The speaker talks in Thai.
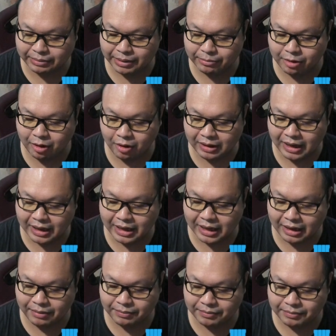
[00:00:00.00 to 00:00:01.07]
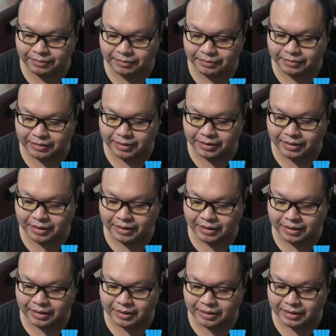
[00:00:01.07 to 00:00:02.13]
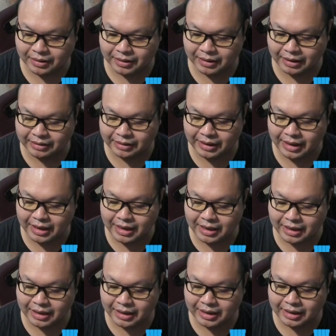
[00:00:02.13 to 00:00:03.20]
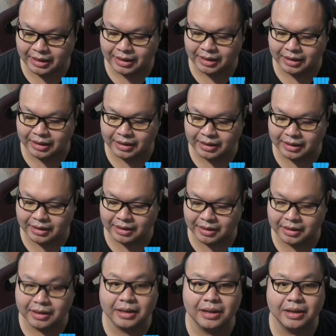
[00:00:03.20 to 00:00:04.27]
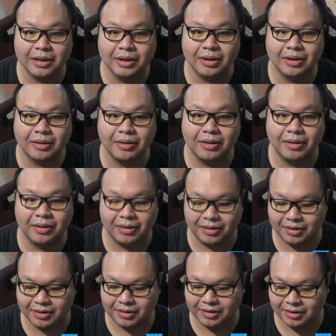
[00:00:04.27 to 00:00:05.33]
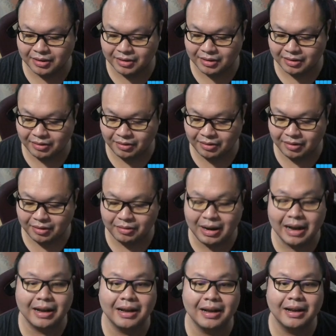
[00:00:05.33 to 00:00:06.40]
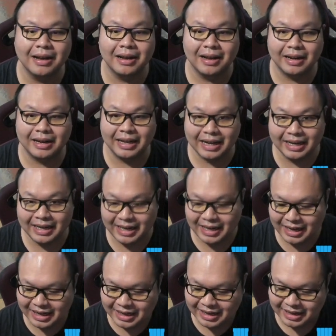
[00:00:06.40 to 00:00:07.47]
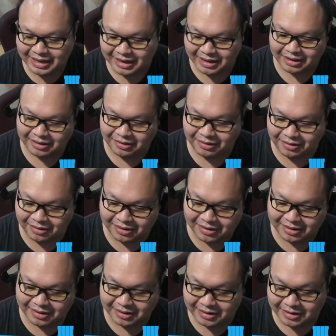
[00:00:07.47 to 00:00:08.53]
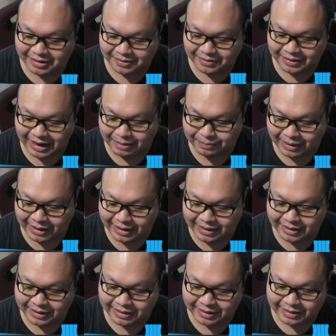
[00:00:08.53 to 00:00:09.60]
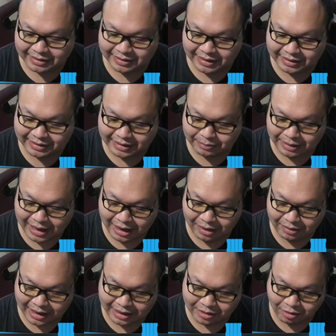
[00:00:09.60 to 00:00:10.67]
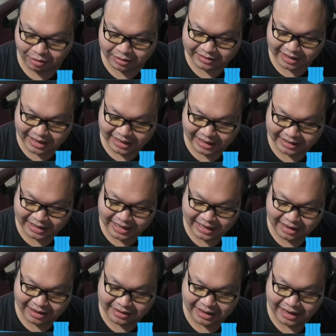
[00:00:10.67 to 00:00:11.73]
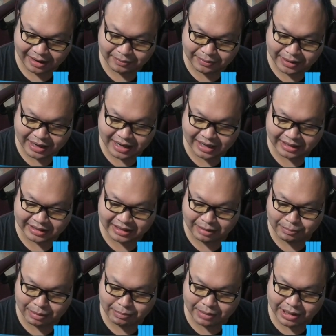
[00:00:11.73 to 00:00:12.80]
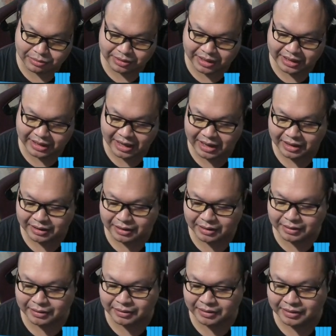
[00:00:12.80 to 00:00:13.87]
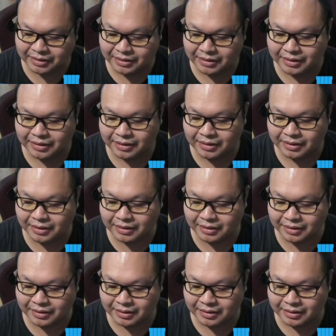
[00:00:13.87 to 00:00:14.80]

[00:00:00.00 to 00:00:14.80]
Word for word: 30กล่องแล้วนะครับ ไหนสิเออ โอ้โอ้วะ อะไรกันนี่ โอ้ผ่านไป40แล้วอ่ากล่องนี้จะการันตีแล้วนะครับเนี่ยการันตีมันมีอยู่จริงนะอืมเออ